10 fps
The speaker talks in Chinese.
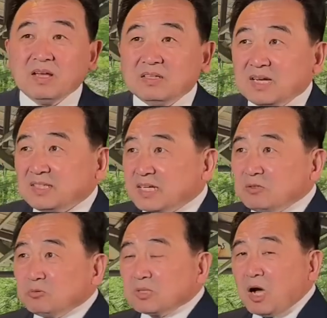那这
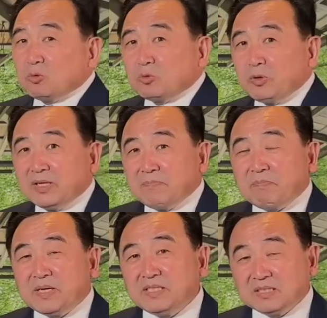种倒退跟
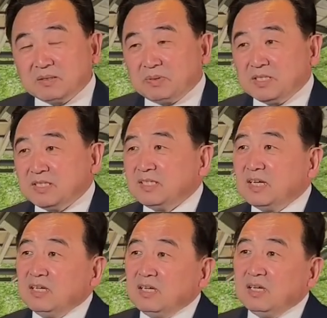背景的本身
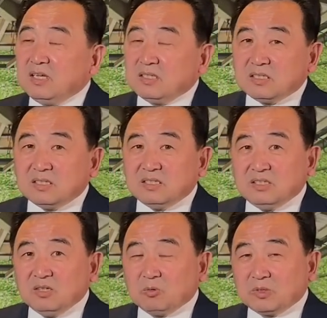呢，是
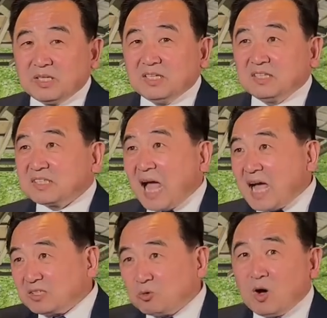有着一个大
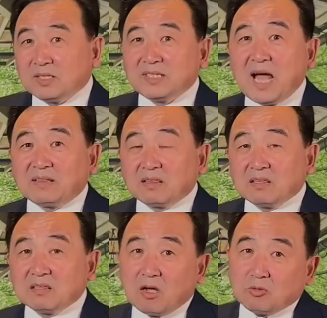的框架。
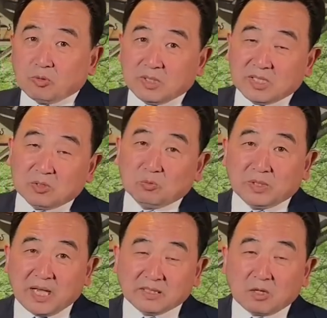倒退十五
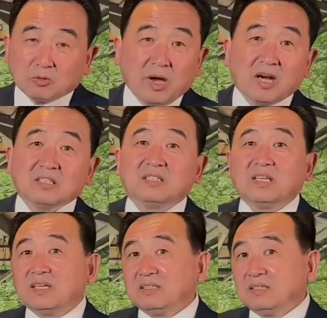年，倒退二十
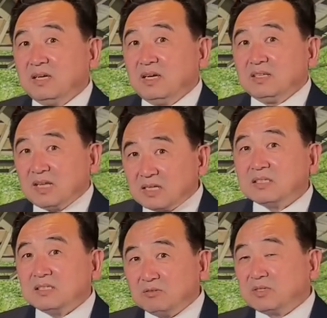年，他
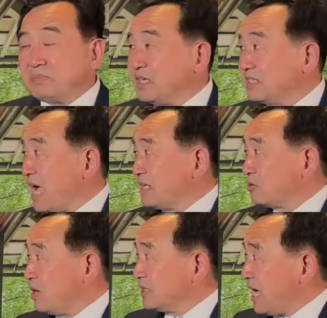是有这么一个大的
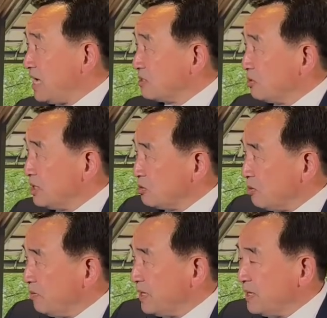框架。所以，
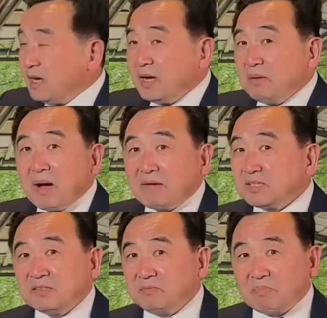作为巴菲
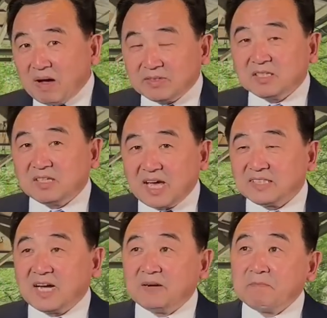特，巴菲特来
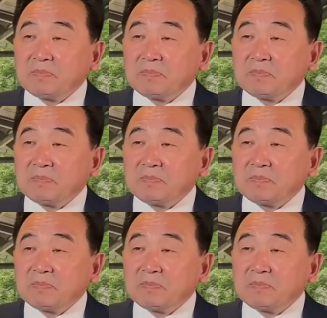讲，